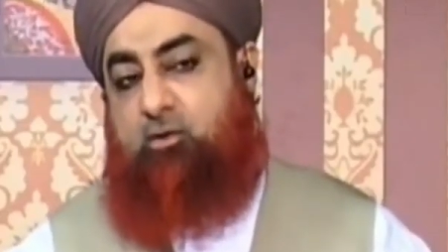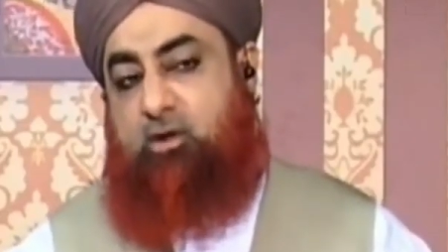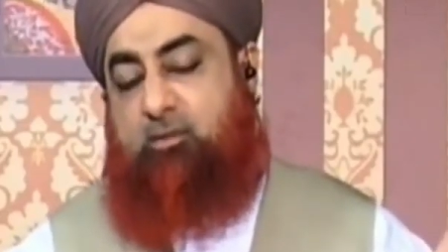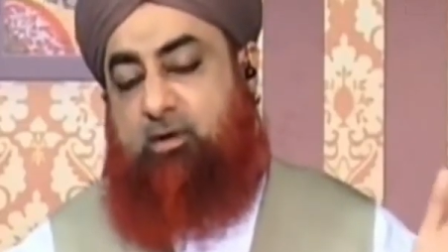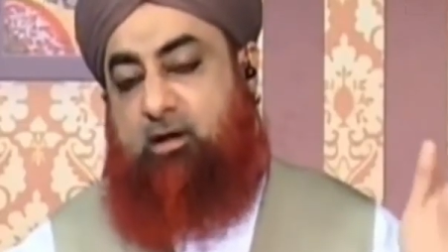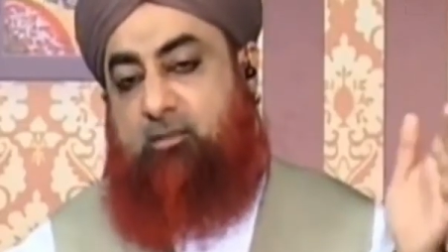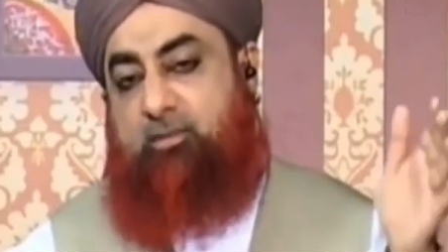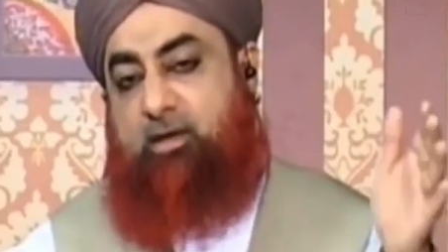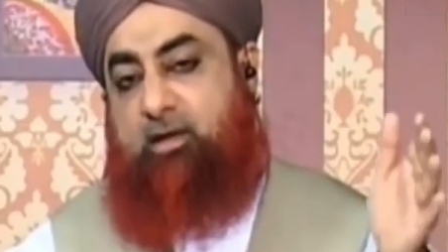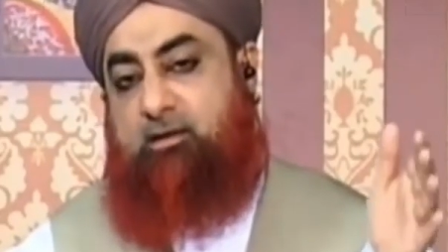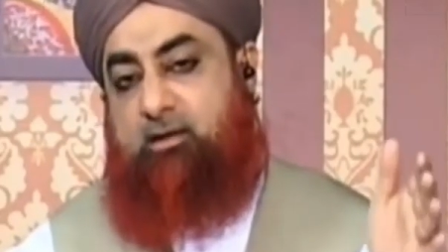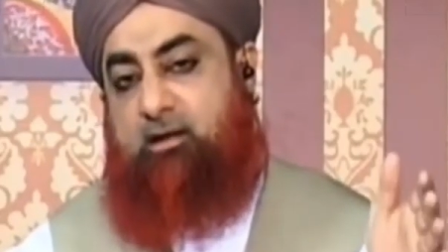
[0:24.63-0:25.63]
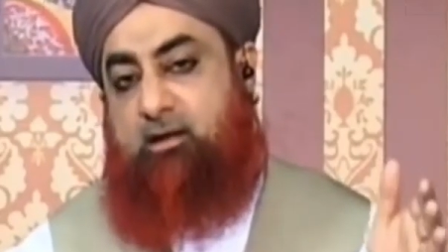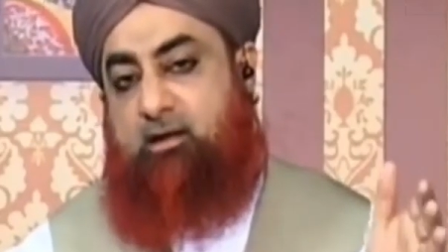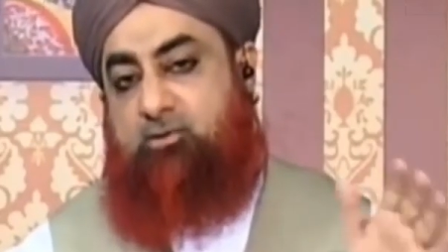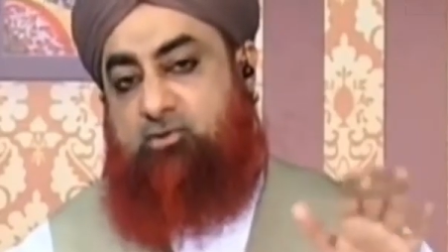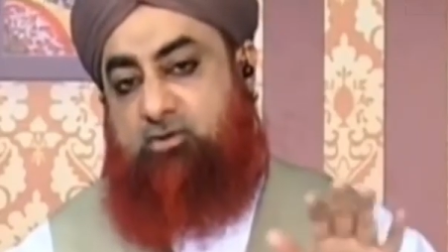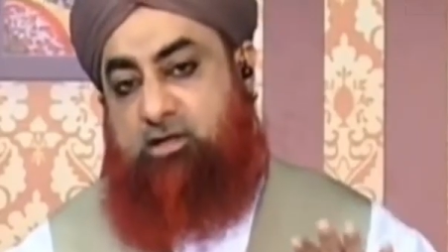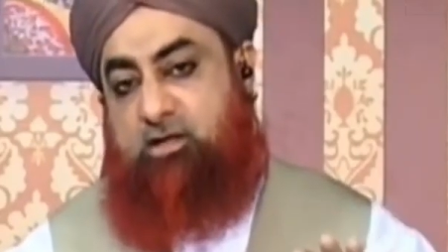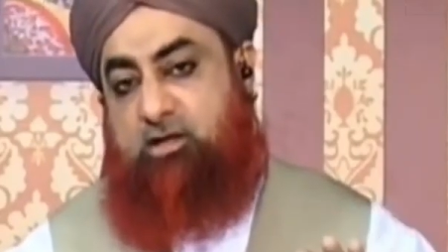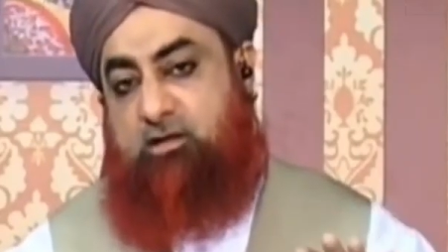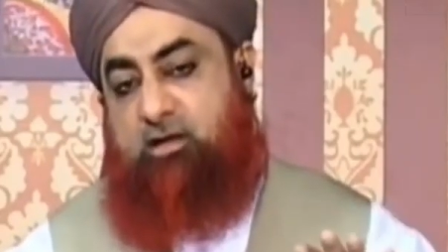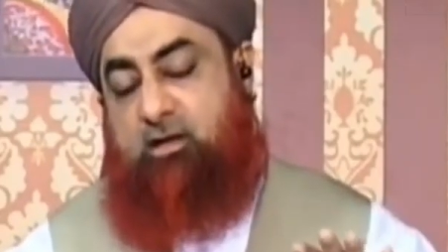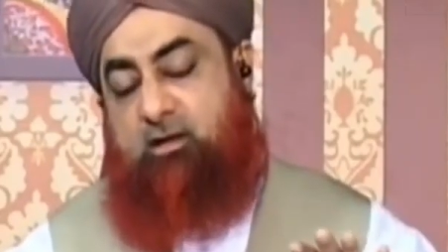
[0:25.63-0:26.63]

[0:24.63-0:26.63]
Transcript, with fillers: उलमा अगर बयान कर रहे हैं तो ठीक